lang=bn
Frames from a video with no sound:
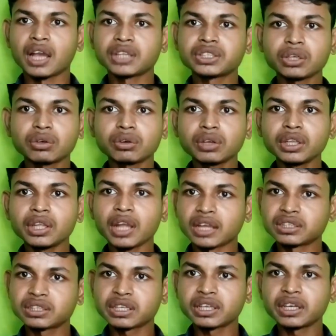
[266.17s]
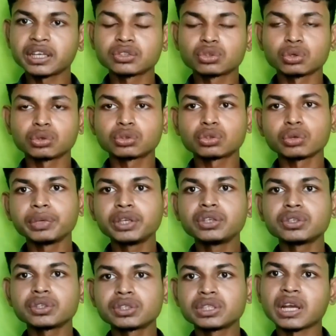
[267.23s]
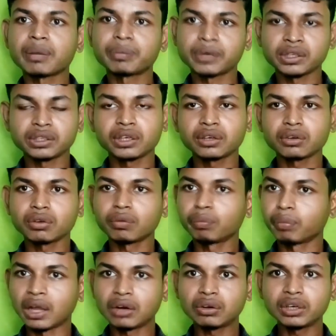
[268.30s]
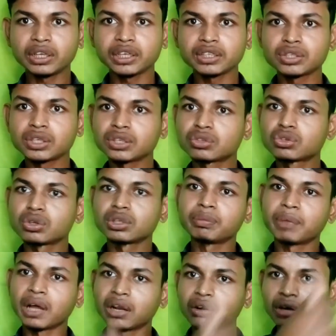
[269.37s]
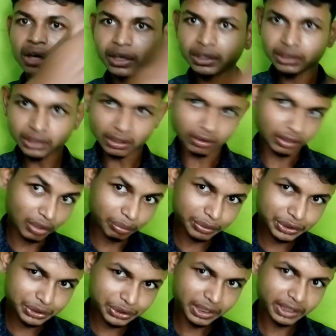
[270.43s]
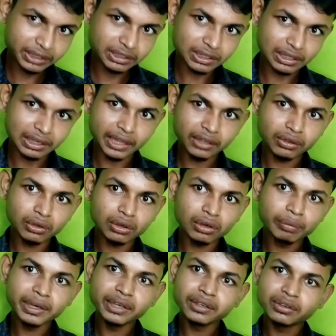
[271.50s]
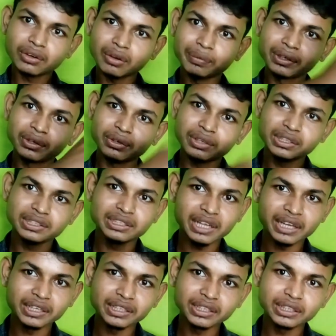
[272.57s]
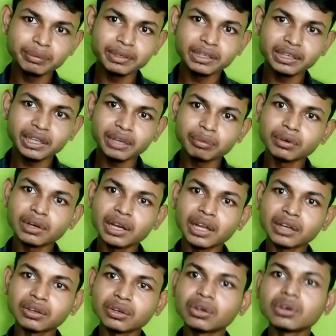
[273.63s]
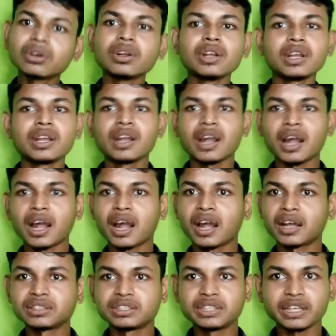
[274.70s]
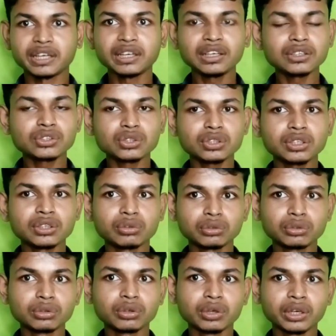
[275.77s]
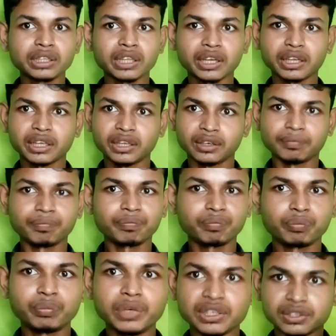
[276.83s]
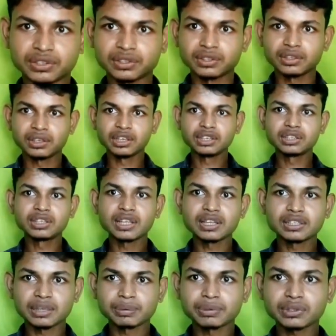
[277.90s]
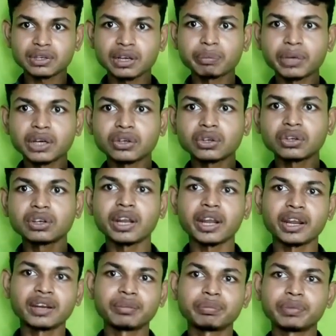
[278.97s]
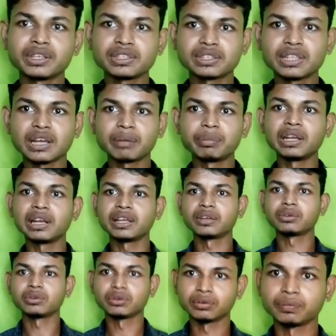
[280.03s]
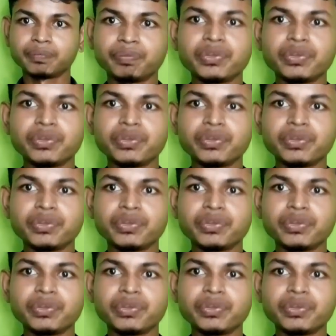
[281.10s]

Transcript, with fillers: আশা করি আজকের এই ছোট্ট ভিডিওটি আপনাদের ভালো লেগেছে যদি ভালো লাগে তাহলে অবশ্যই একটা লাইক করবেন কমেন্ট করে জানিয়ে দিবেন কেমন লাগলো আর চ্যানেলে যদি নতুন হয়ে থাকেন প্লিজ হিট দ্য সাবস্ক্রাইব বাটন অ্যান্ড প্রেস দ্য বেল আইকন